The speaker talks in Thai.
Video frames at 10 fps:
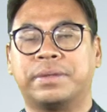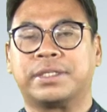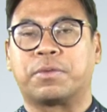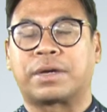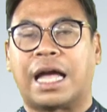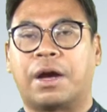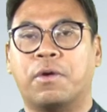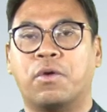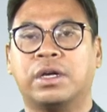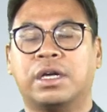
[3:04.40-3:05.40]
หรือประสบการณ์ของ
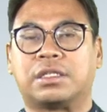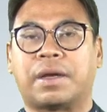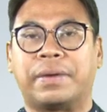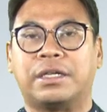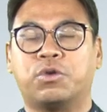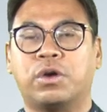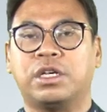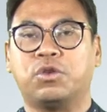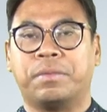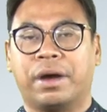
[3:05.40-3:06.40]
องค์ จะเป็นช่วง
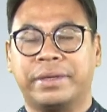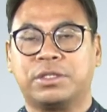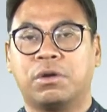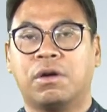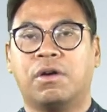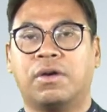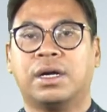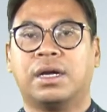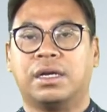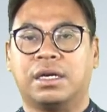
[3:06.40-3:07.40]
ที่อยู่เมืองพิษุโลก
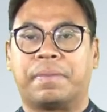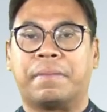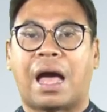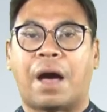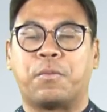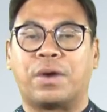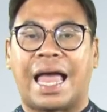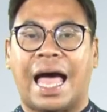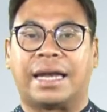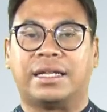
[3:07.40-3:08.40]
หรือเป็นมหาปุ
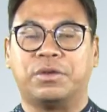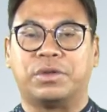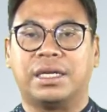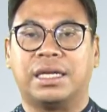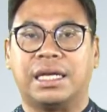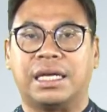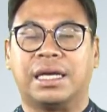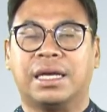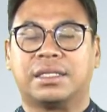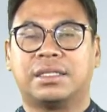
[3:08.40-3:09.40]
ราที่อยู่ที่นี่
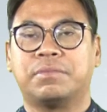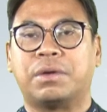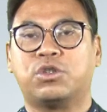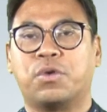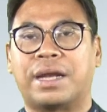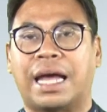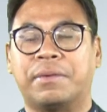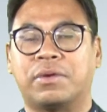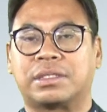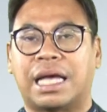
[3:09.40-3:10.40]
ซึ่งเป็นช่วงเวลาที่
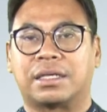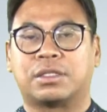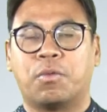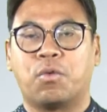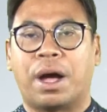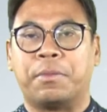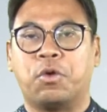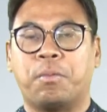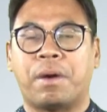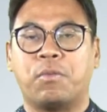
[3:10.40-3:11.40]
พระองค์สั่งสมความ
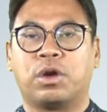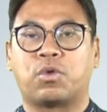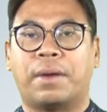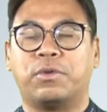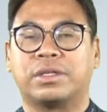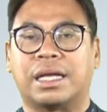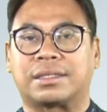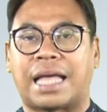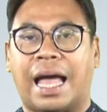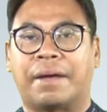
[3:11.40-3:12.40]
รู้ประมวลความรู้
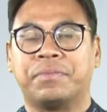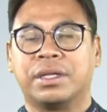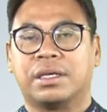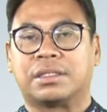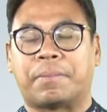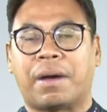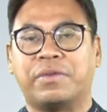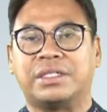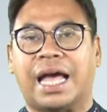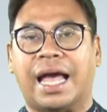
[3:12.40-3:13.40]
ต่าง ๆสัพพ
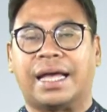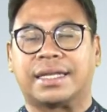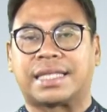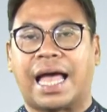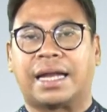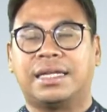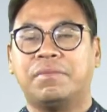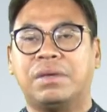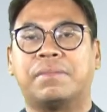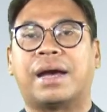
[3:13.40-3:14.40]
วิชาต่างๆที่
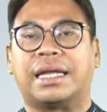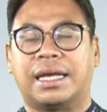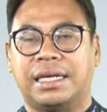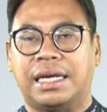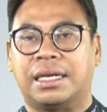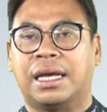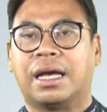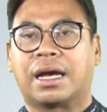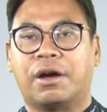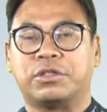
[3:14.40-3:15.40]
มีมาในอดีต
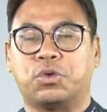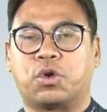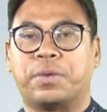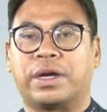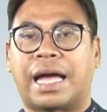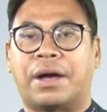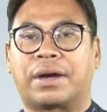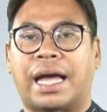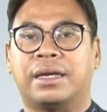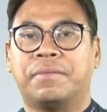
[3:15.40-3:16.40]
เข้าสู่กระบวนการขอ
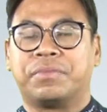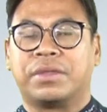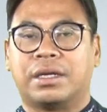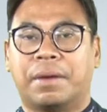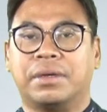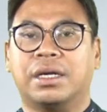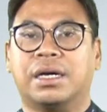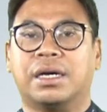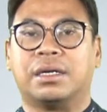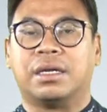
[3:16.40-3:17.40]
งการดำ
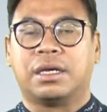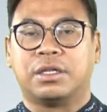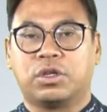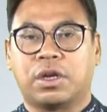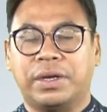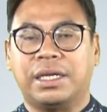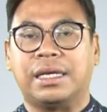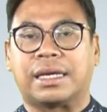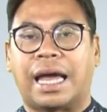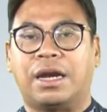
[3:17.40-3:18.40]
เนิน ยุทธวิ
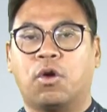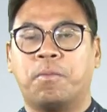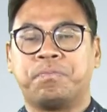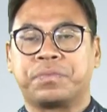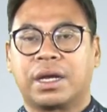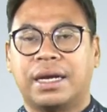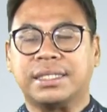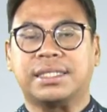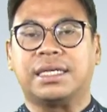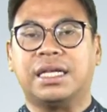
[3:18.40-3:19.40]
ธีการลบ และ
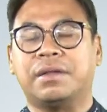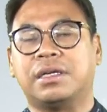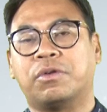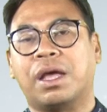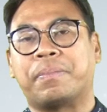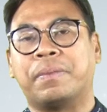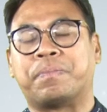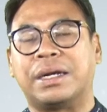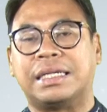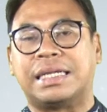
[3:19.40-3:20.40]
สิ่งที่ถือว่าได้เป็น
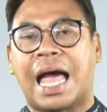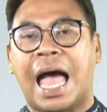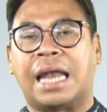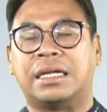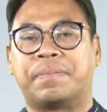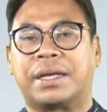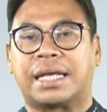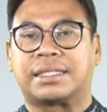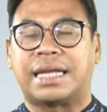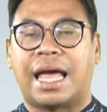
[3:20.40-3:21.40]
ปริญญาหรือเป็น
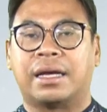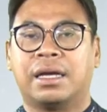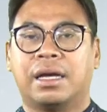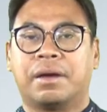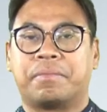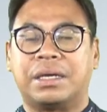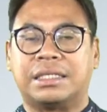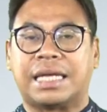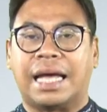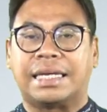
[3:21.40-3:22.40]
การแสดงปรี
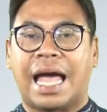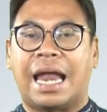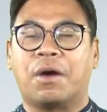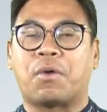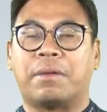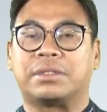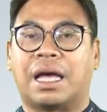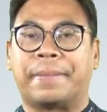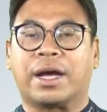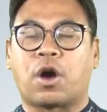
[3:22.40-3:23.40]
ชาญาณและความ
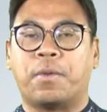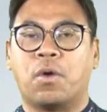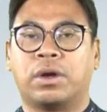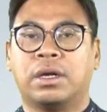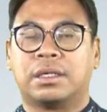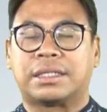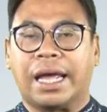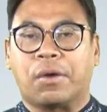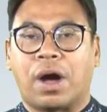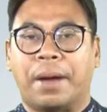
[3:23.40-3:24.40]
สามารถของพระองค์ ใช้
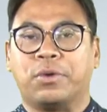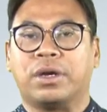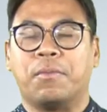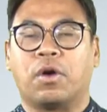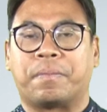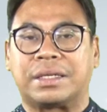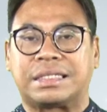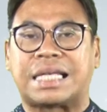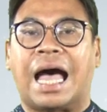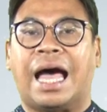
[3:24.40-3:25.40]
ความรู้ทั้งหมดประ
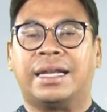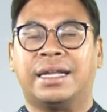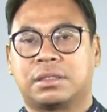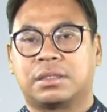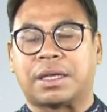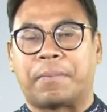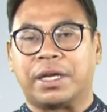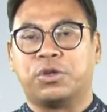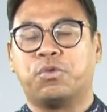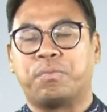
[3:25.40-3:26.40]
สานสัพ
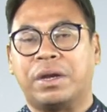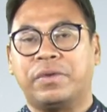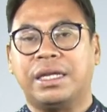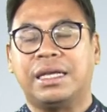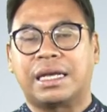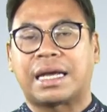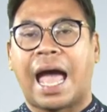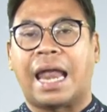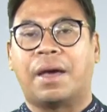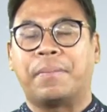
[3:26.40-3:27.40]
ยุตเป็นวิธี
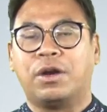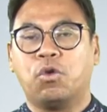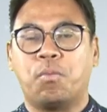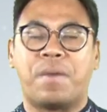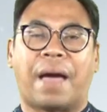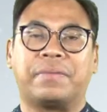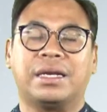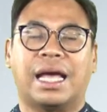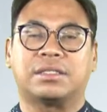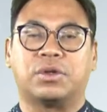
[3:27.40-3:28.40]
การและเป็นรูปแบบ
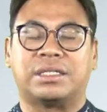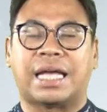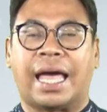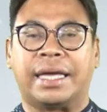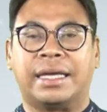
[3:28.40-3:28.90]
ที่น่าสนใจ